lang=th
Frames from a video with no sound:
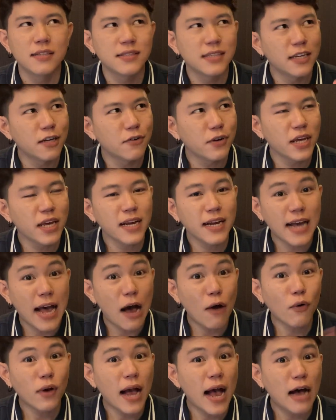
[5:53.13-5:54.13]
ซีรีส์
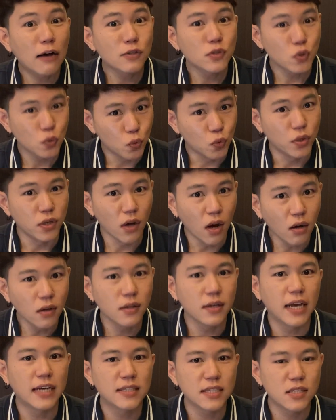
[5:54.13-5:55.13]
เก้าเก้าศูนย์เนาะ
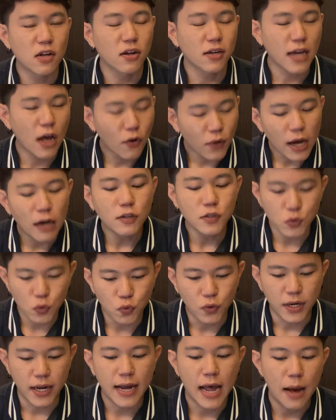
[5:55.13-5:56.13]
Exynos เก้าเก้าศู
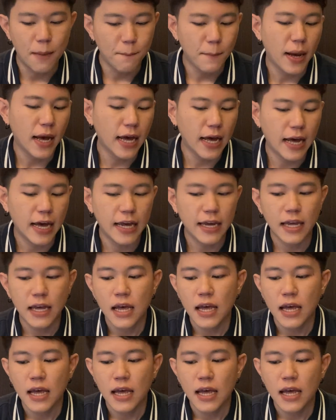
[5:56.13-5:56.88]
นย์นะครับมาให้